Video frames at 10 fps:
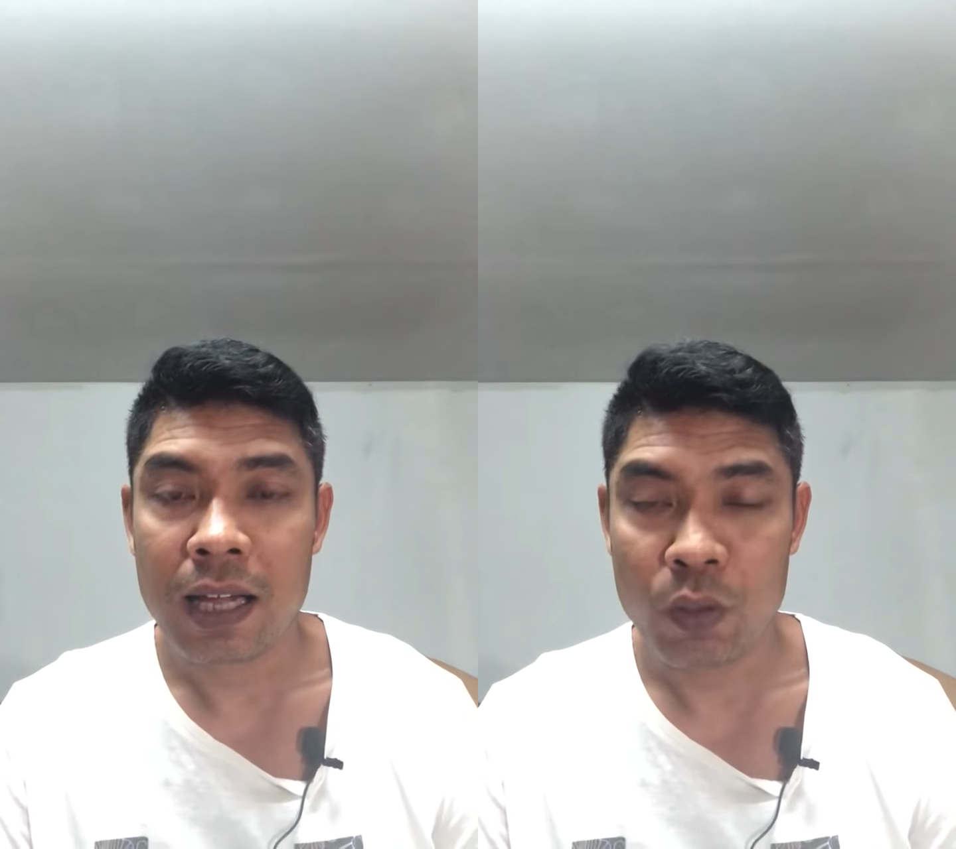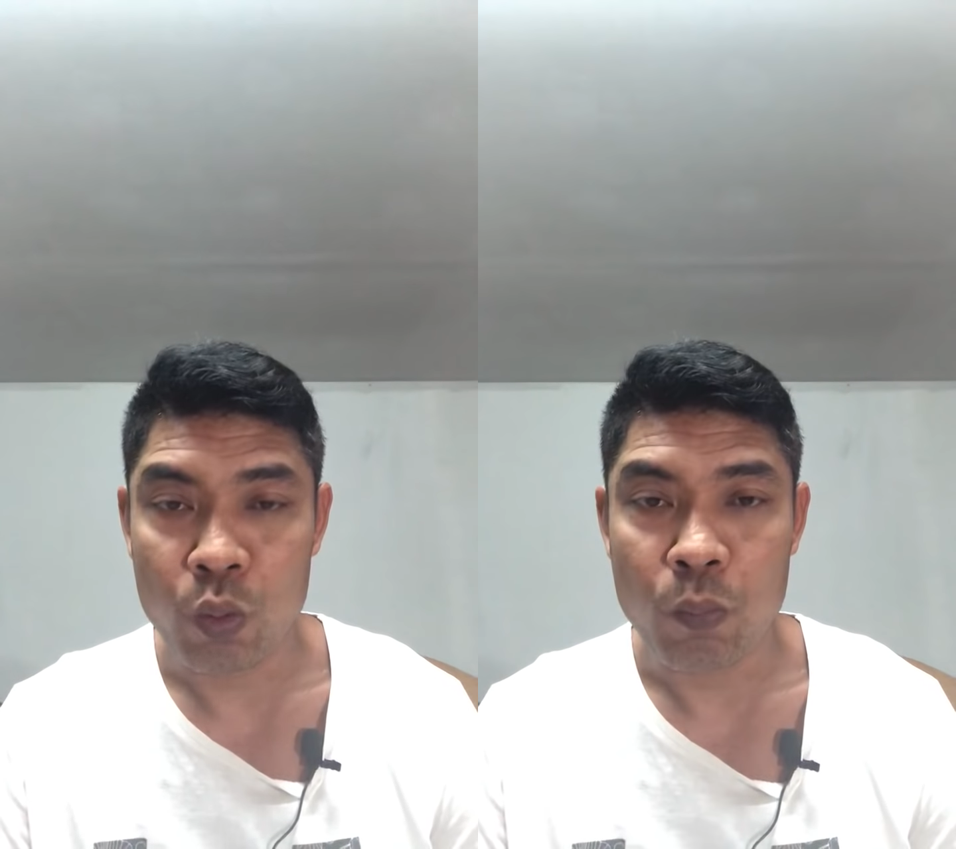
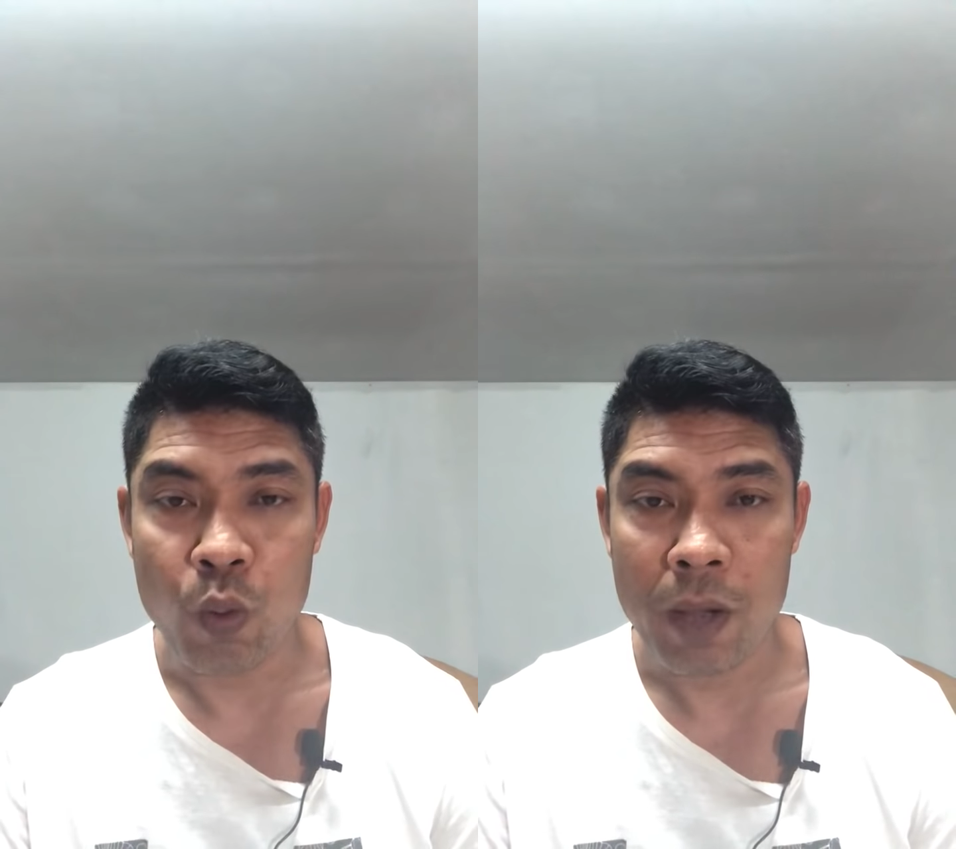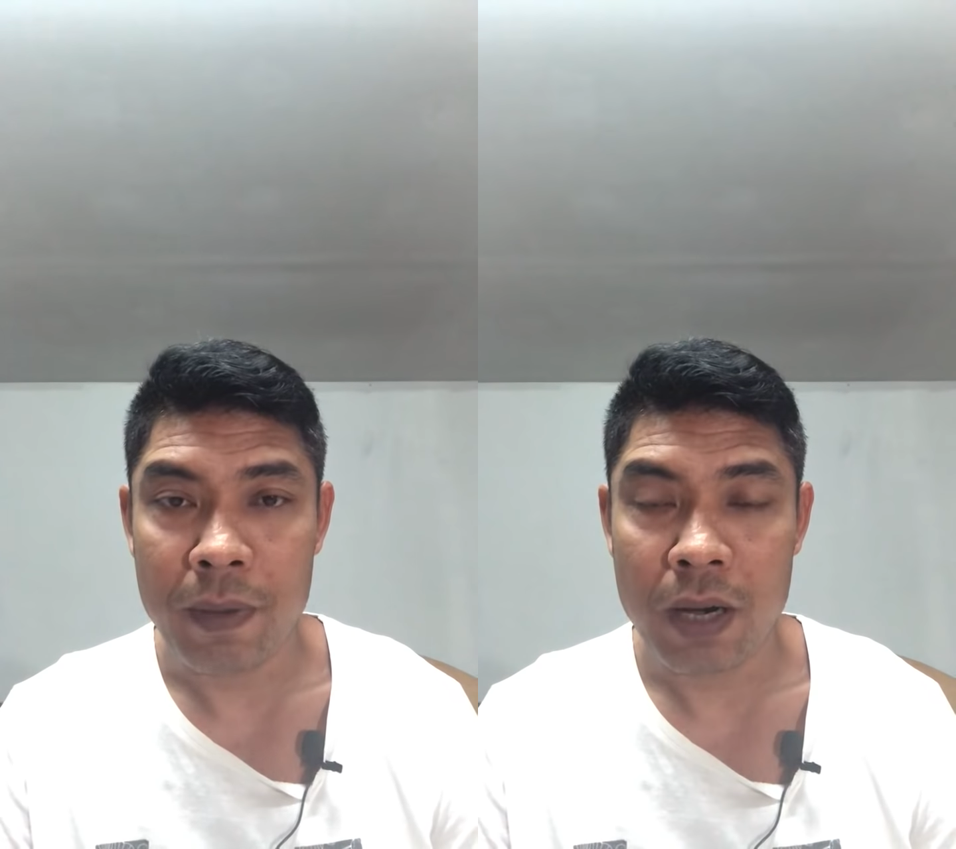กระดูก
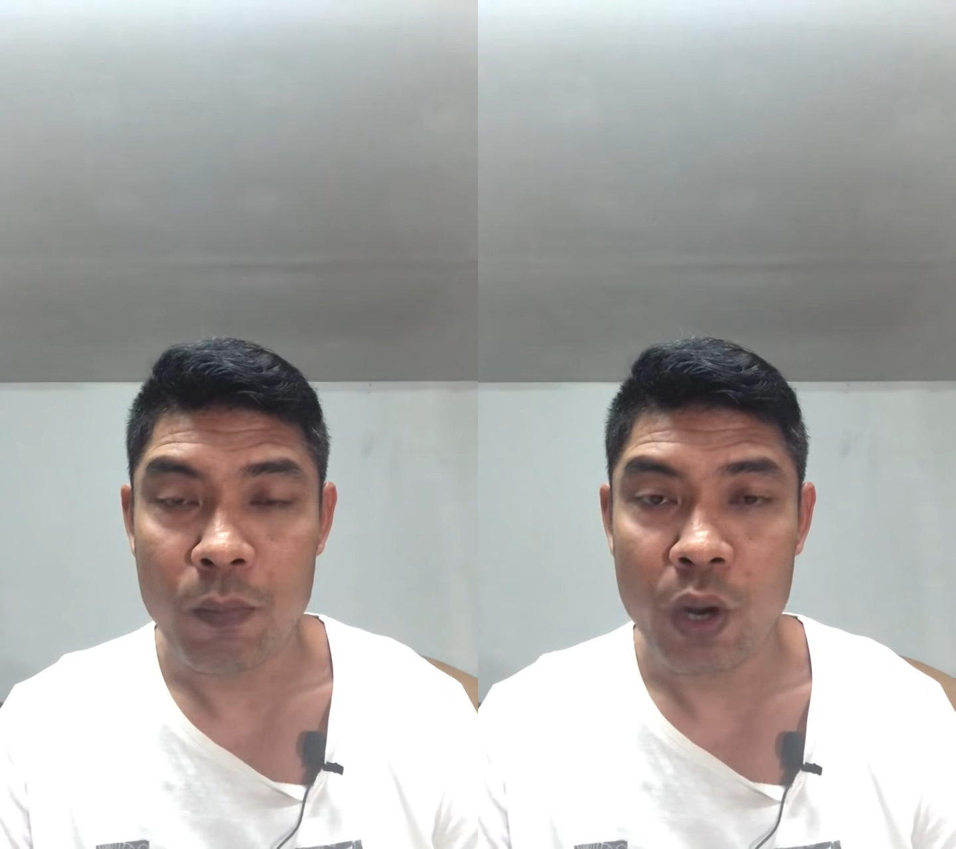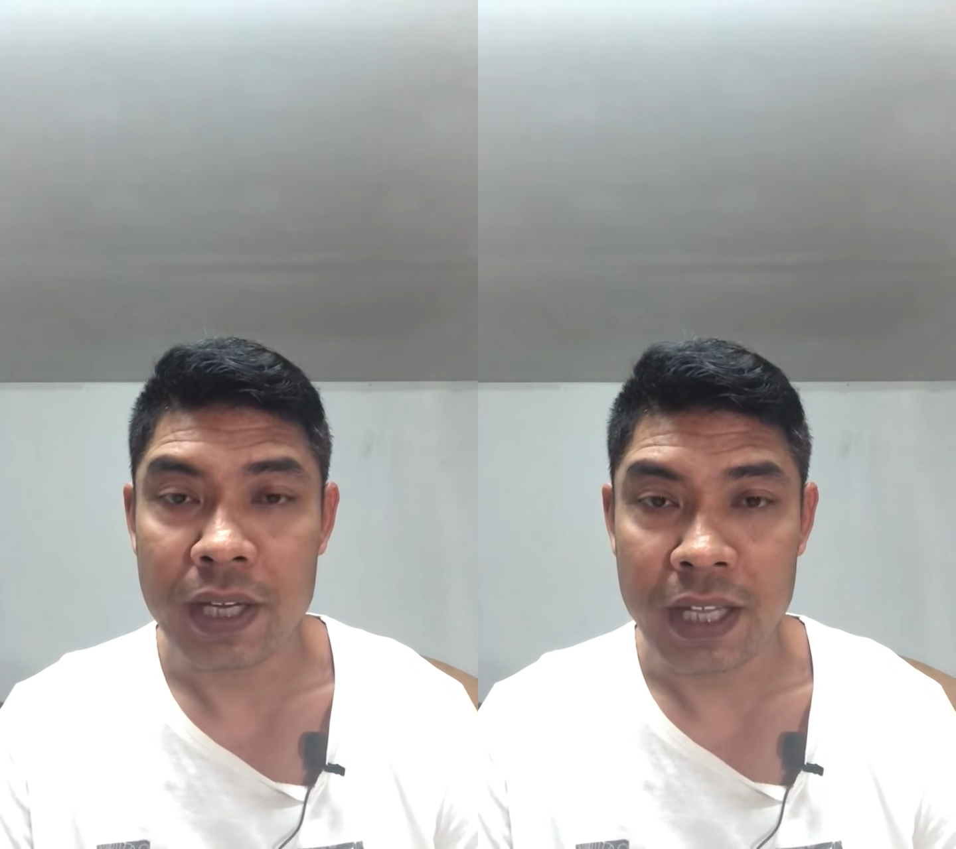มวยเบอ
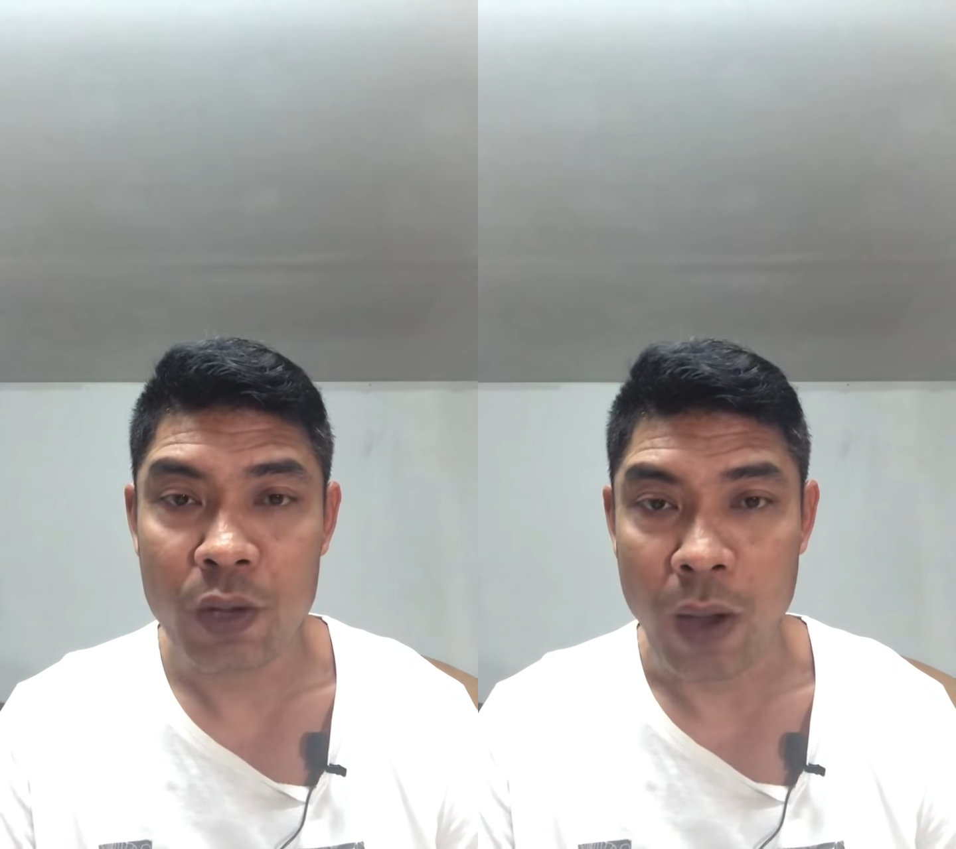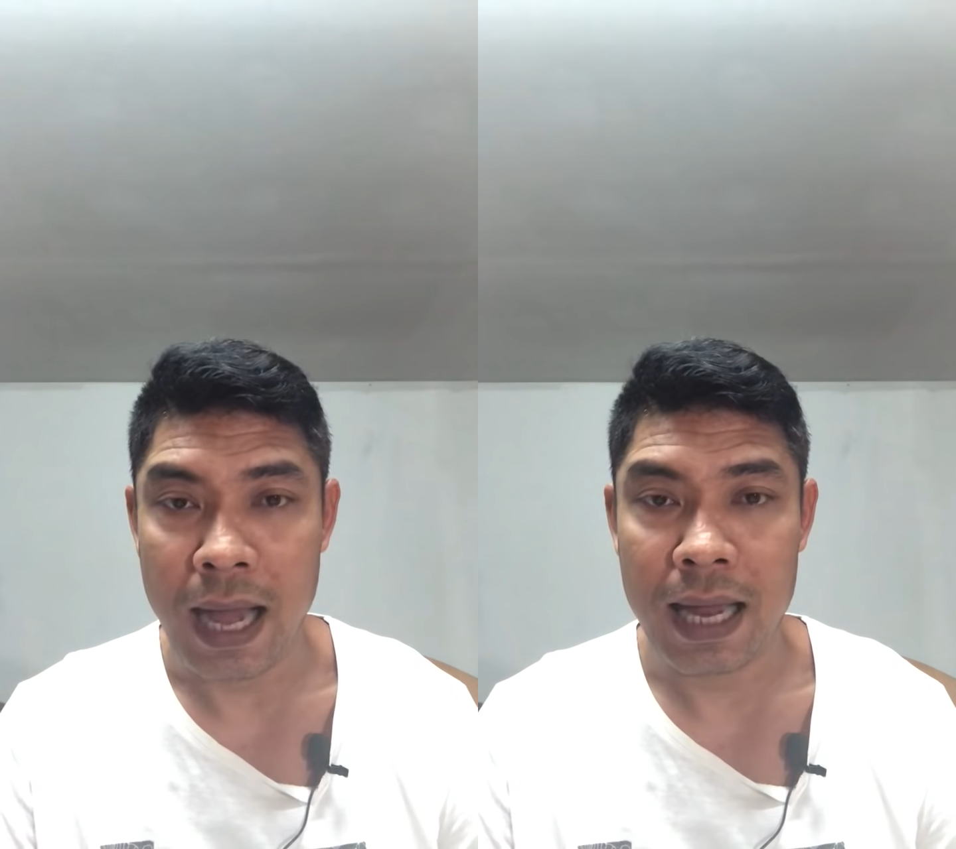ร์มวยดี
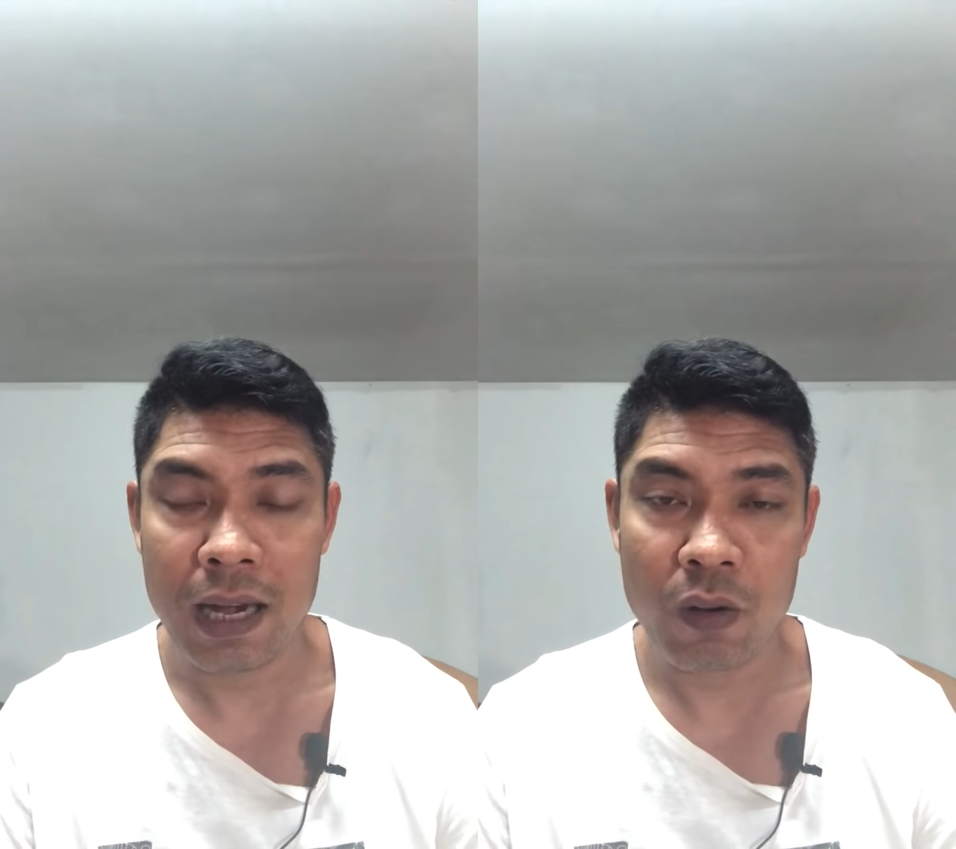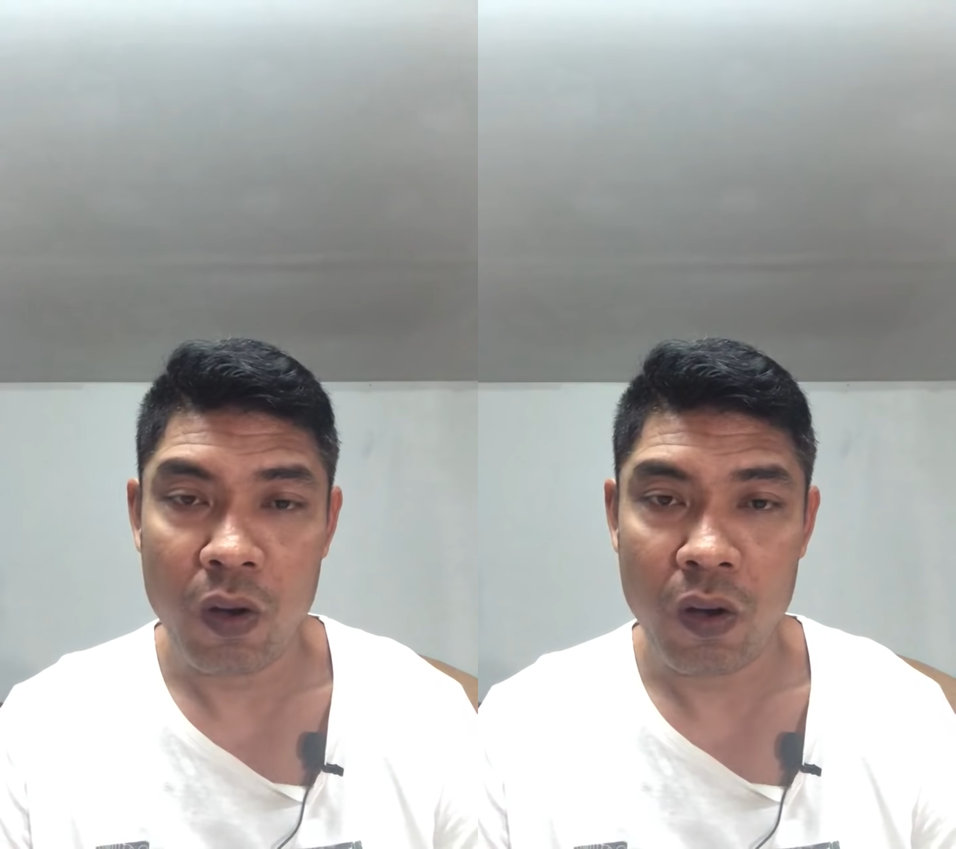กว่า
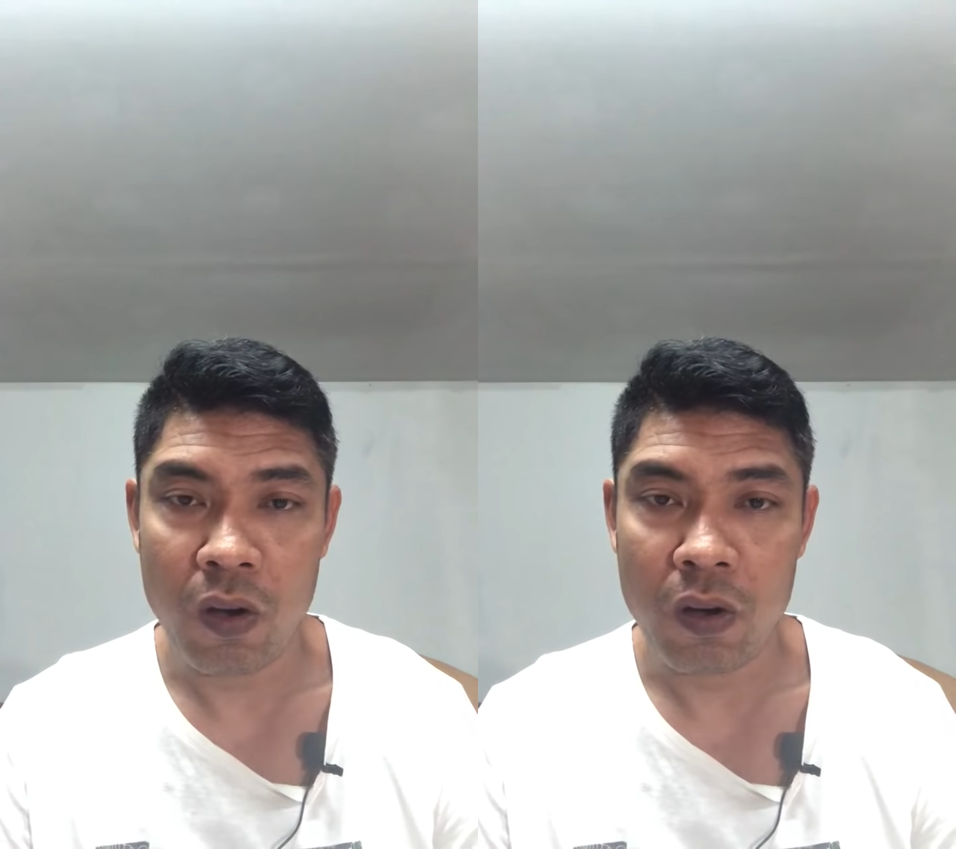แล้วก็